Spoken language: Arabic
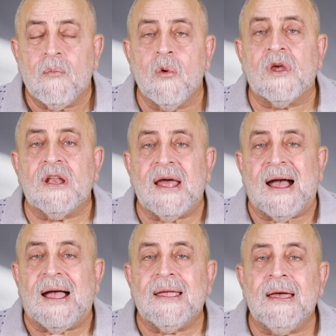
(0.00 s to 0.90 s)
ممكن
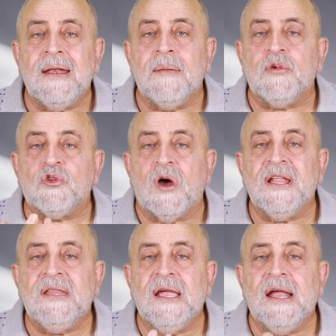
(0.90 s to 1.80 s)
احيانا
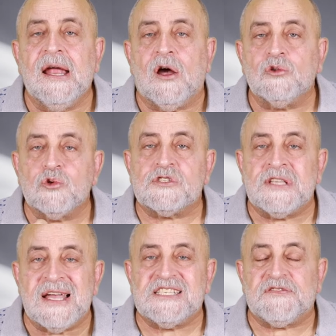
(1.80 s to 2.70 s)
بتؤدي الى حدوث
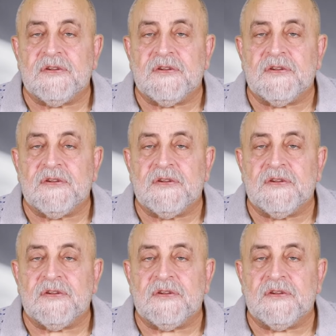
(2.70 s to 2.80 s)
نزف